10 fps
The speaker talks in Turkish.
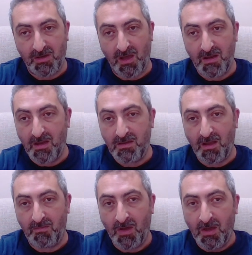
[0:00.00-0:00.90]
Yani ne
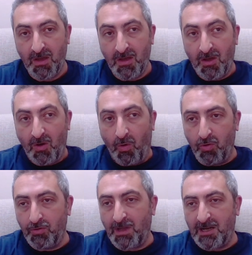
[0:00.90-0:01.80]
diyelim.
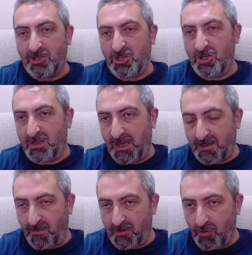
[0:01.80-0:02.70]
Onlarca
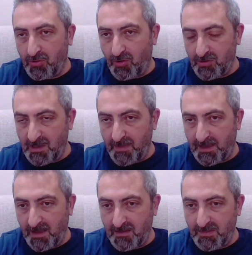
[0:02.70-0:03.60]
şirket var dört gözle
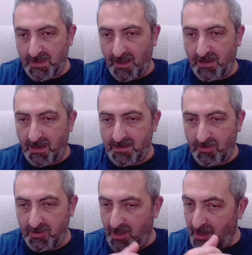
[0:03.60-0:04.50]
beklediğimiz halka arz
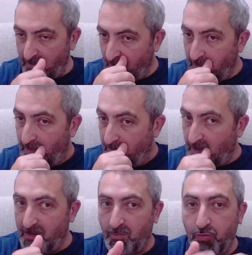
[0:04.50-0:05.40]
olacak ama
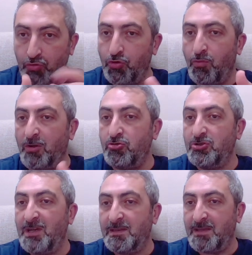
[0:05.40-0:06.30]
yani bu duruma
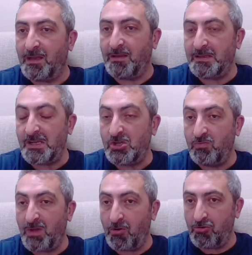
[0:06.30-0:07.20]
düşeceksek de
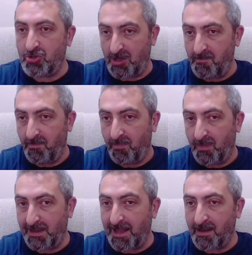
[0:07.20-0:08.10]
seçimden önce
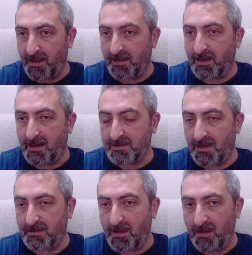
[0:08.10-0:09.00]
gelen halka
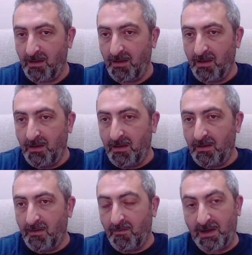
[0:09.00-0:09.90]
arzlarda
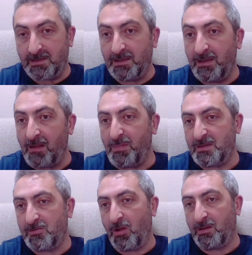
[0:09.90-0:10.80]
varsın
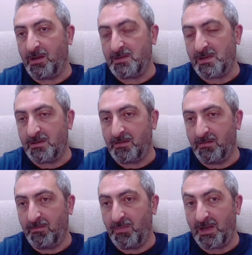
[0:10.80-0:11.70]
gelmesin o halka arzlar.
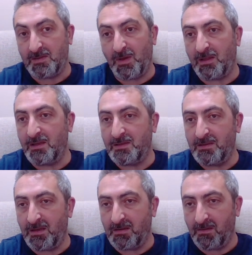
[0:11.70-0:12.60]
Biraz
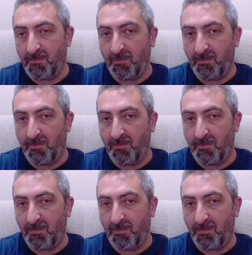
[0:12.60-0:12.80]
beklesinler.